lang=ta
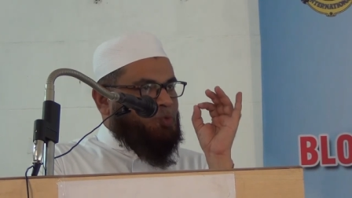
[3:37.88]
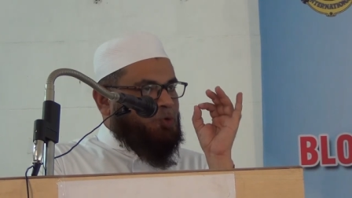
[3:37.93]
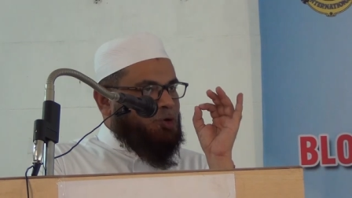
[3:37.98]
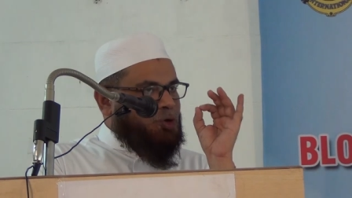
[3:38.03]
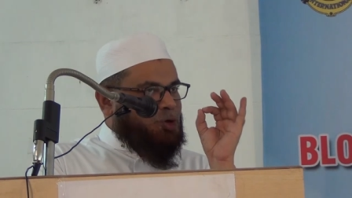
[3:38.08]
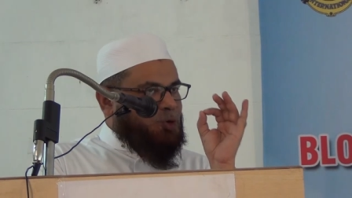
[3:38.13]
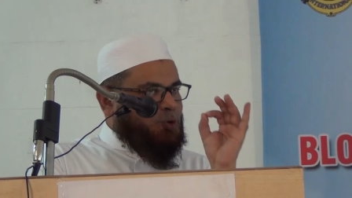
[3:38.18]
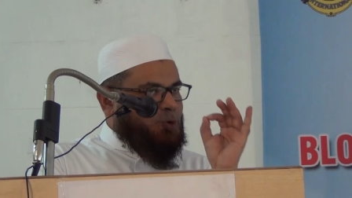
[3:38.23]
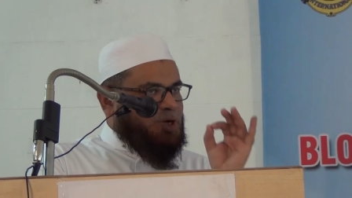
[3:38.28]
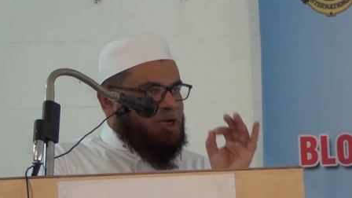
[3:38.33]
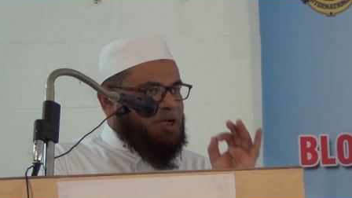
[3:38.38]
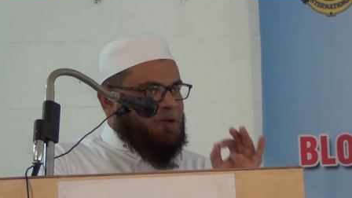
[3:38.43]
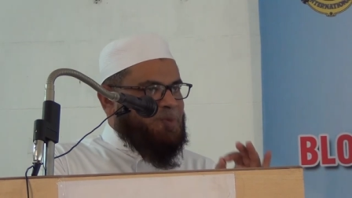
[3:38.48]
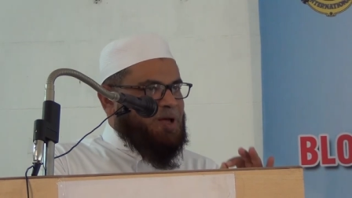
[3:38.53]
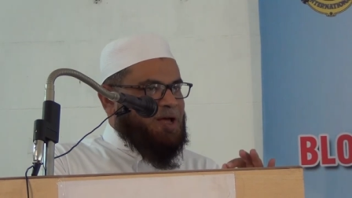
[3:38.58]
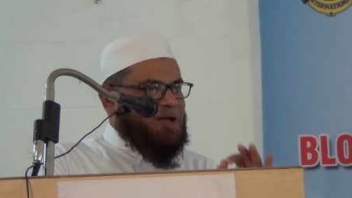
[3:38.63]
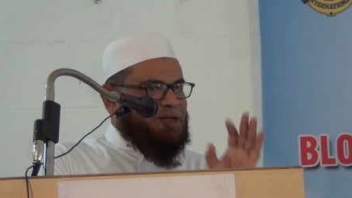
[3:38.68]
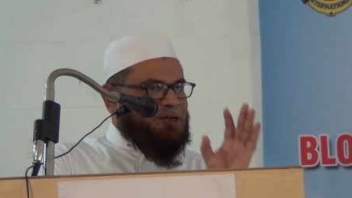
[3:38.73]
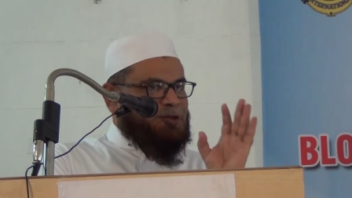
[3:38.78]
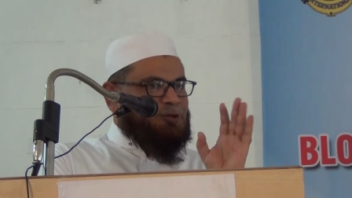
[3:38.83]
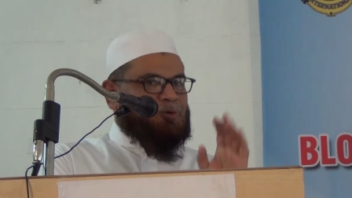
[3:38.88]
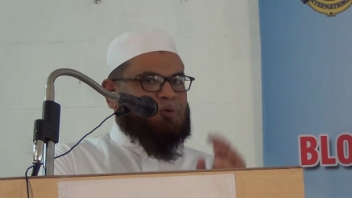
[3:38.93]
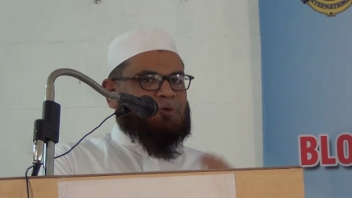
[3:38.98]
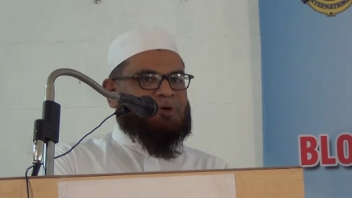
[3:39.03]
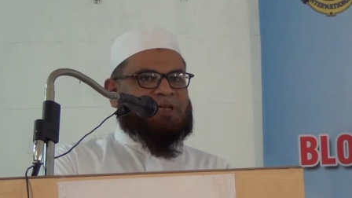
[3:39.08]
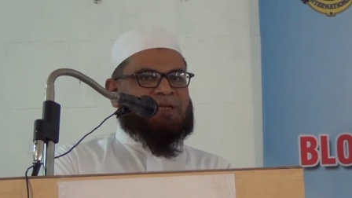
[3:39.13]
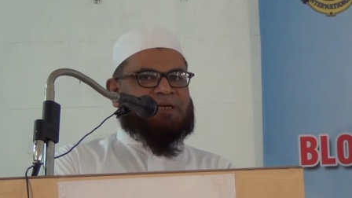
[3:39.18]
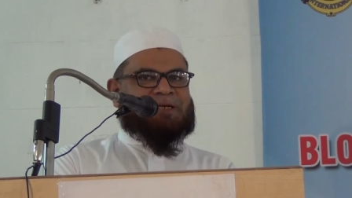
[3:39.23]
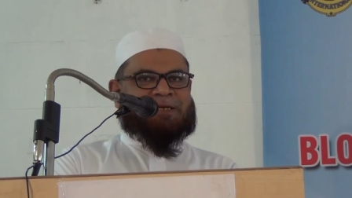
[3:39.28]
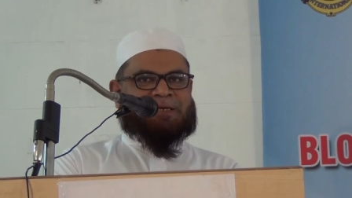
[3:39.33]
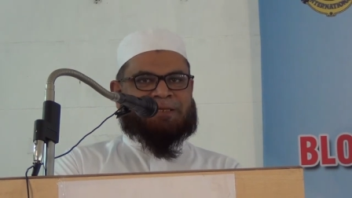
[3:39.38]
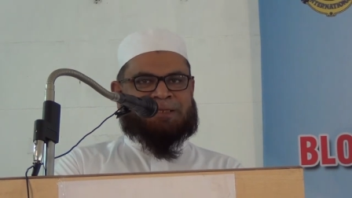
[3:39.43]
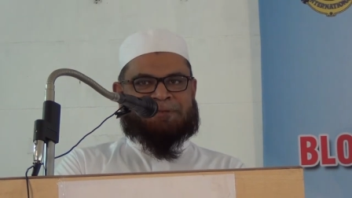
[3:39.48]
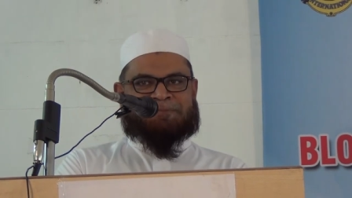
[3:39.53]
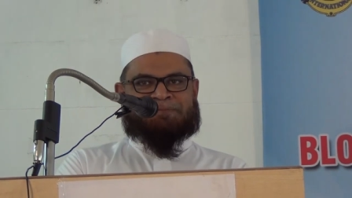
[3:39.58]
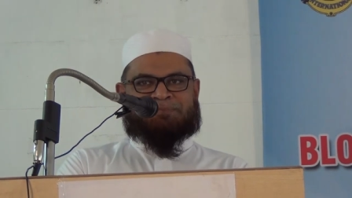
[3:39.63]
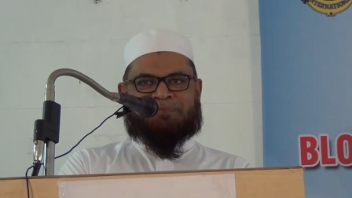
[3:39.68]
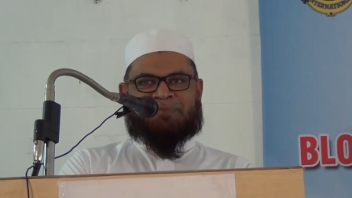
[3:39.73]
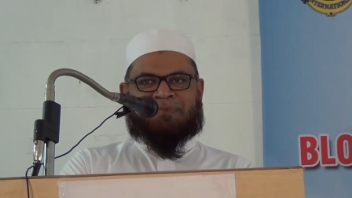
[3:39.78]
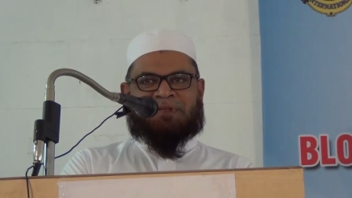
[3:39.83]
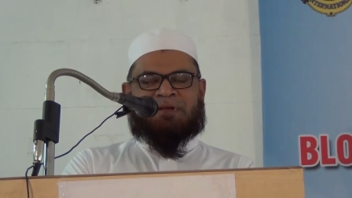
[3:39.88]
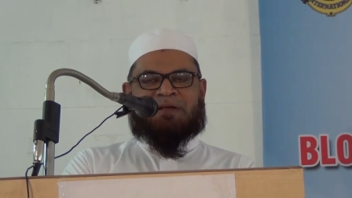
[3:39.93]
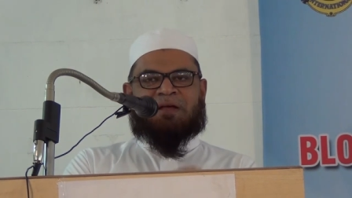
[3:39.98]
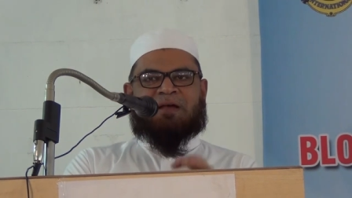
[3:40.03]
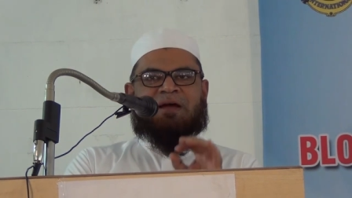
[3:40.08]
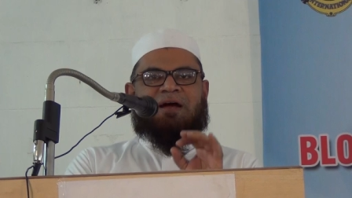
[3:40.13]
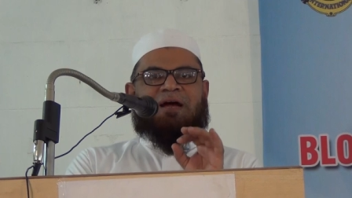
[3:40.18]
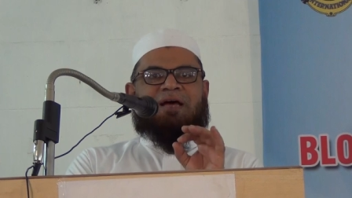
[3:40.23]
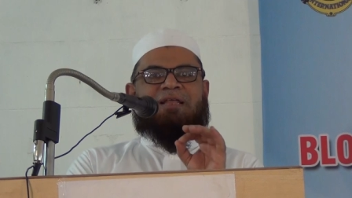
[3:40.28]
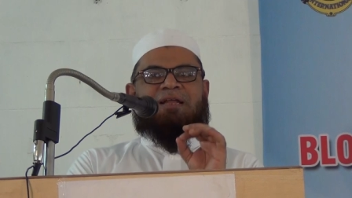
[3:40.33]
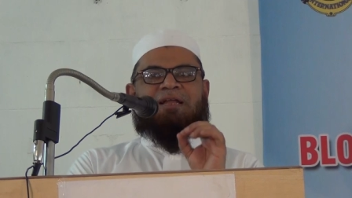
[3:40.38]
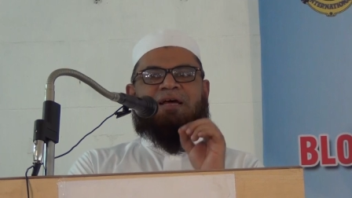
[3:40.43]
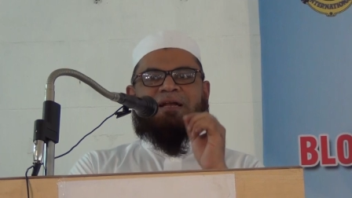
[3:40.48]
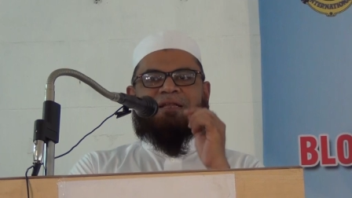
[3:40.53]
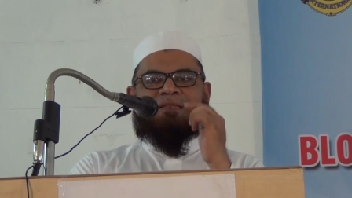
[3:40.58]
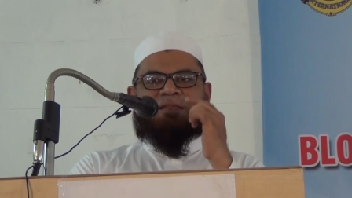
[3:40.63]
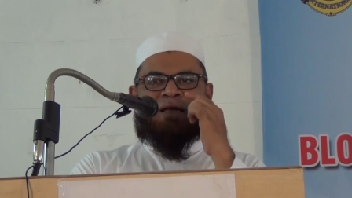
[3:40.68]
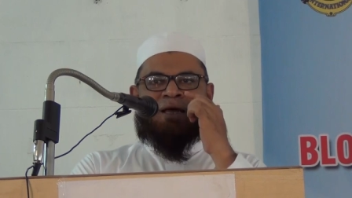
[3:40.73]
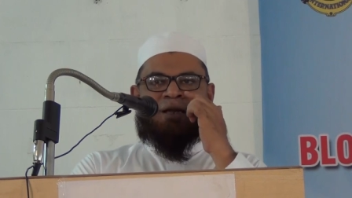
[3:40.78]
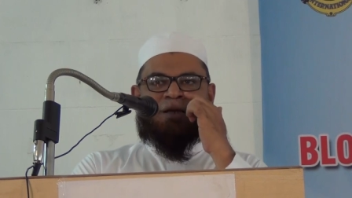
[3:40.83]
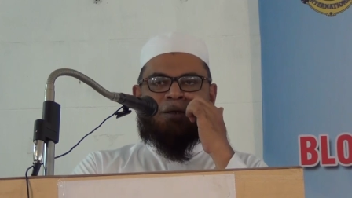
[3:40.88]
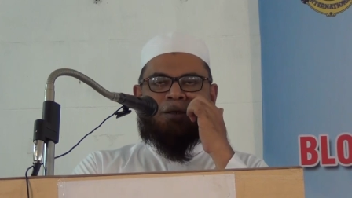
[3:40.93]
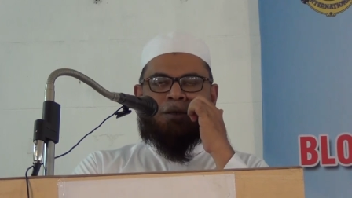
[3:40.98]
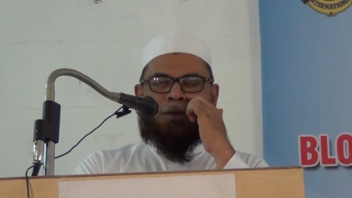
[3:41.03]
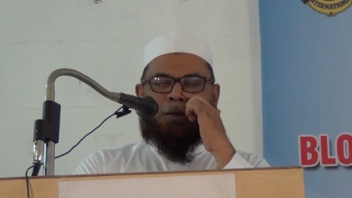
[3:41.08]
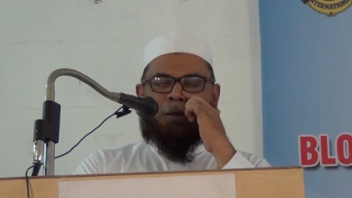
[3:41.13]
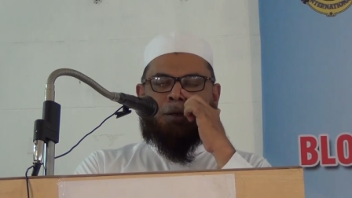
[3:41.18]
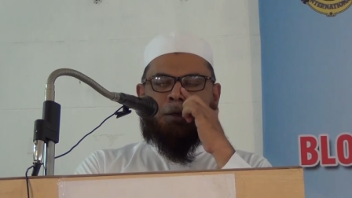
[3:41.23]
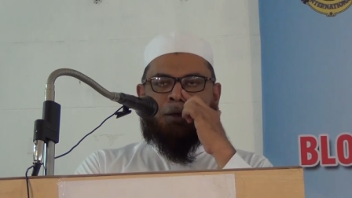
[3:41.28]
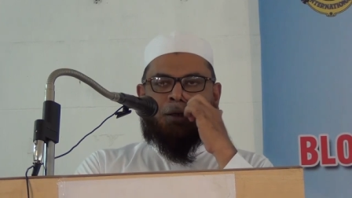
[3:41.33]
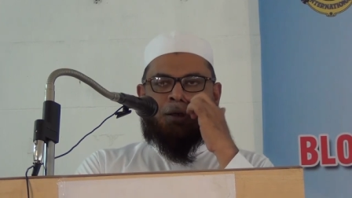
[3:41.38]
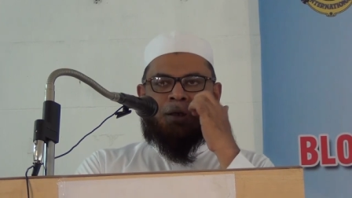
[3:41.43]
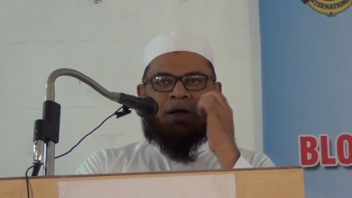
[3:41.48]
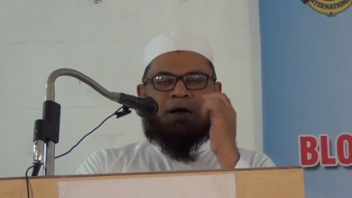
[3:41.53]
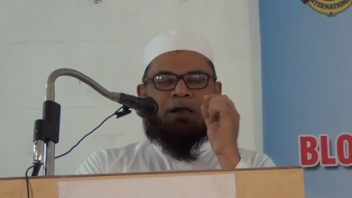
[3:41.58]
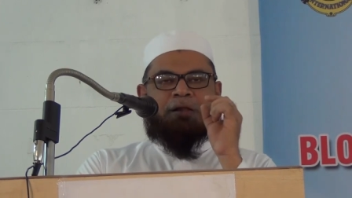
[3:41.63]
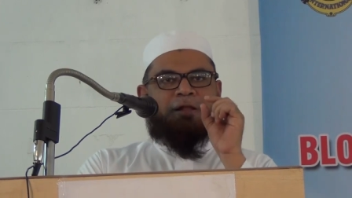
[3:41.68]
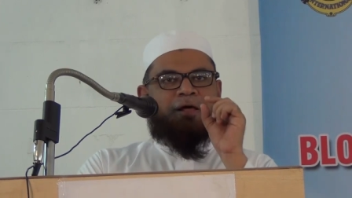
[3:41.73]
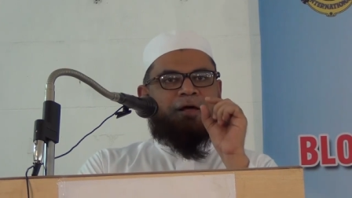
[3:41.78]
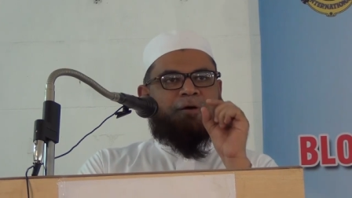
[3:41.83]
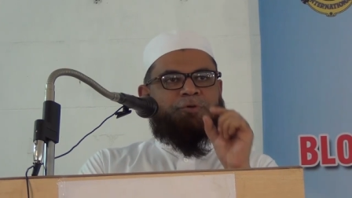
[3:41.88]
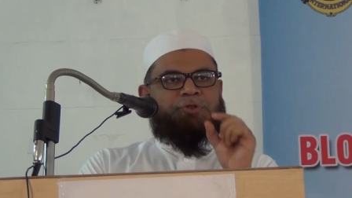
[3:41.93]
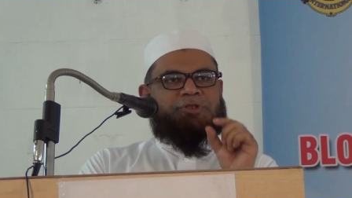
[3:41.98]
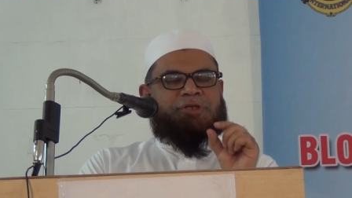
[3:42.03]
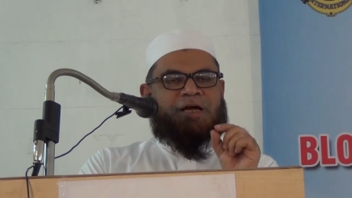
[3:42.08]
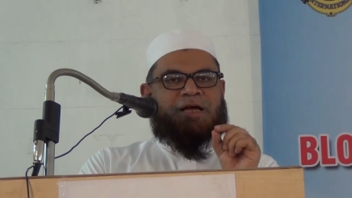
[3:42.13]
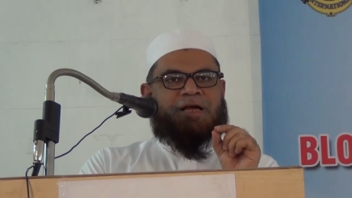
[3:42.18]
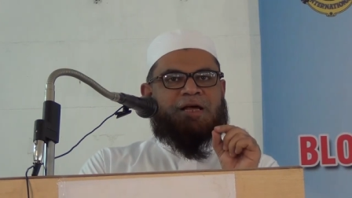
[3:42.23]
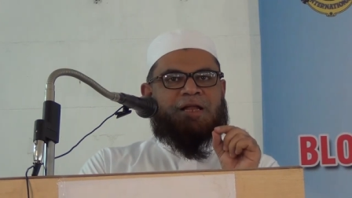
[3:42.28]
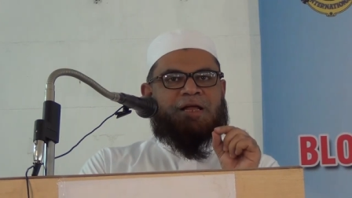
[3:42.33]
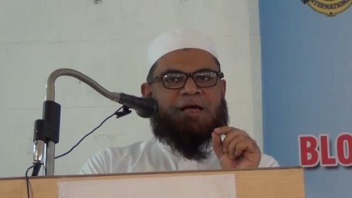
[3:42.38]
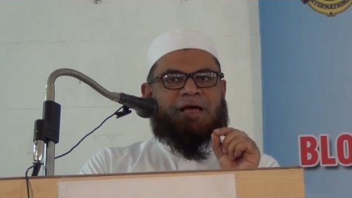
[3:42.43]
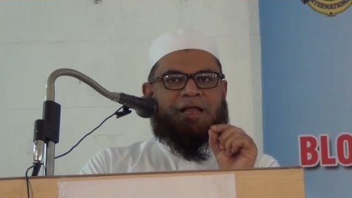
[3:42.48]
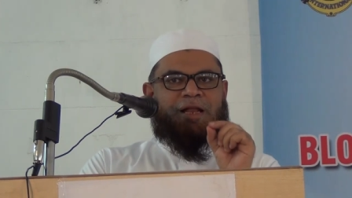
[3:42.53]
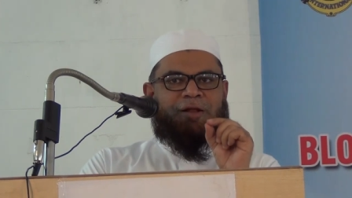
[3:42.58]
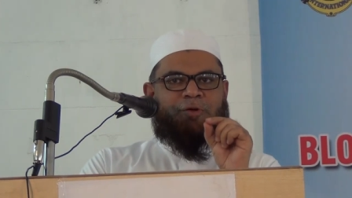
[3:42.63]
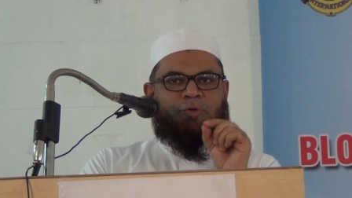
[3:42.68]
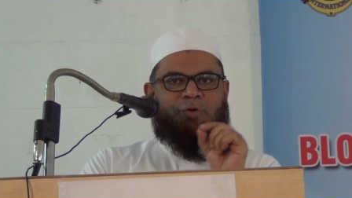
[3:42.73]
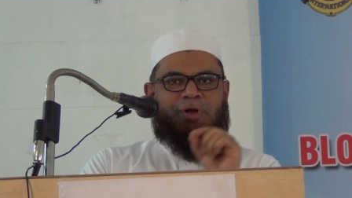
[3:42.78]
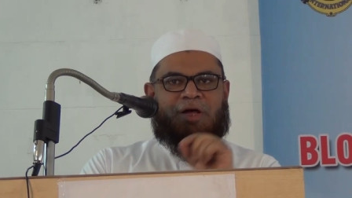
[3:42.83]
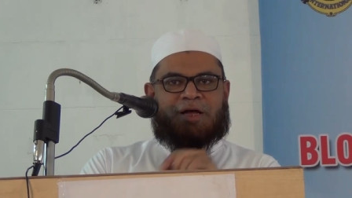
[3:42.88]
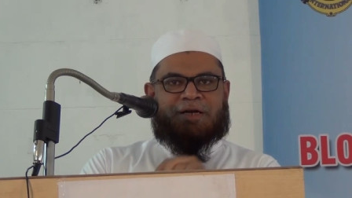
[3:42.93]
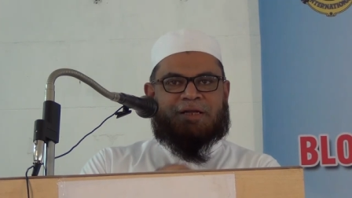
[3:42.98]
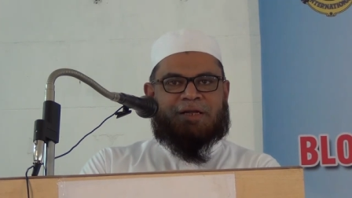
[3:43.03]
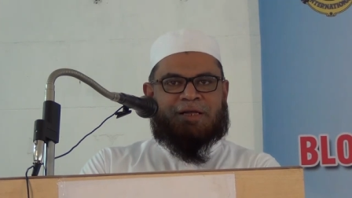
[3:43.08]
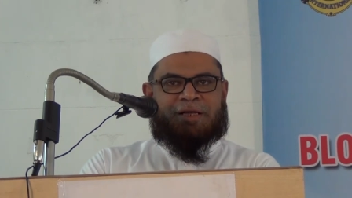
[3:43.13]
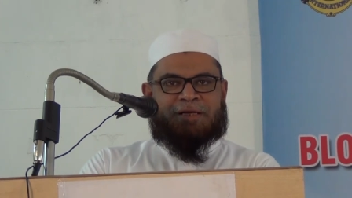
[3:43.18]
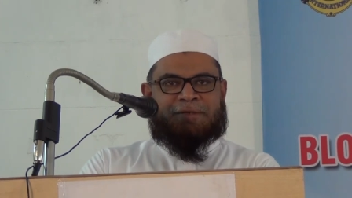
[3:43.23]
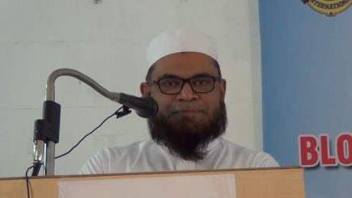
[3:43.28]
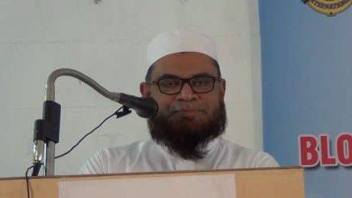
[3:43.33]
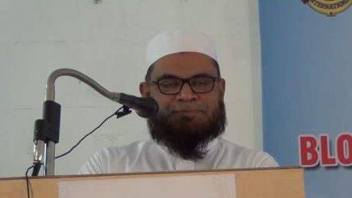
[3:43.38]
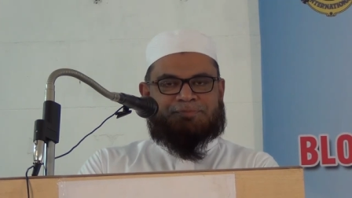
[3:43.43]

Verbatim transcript: முழு நோக்கமாக இருந்து கொண்டிருக்கிறது அதனால்தான் அல்லாஹு சஹால அல் குரானிலே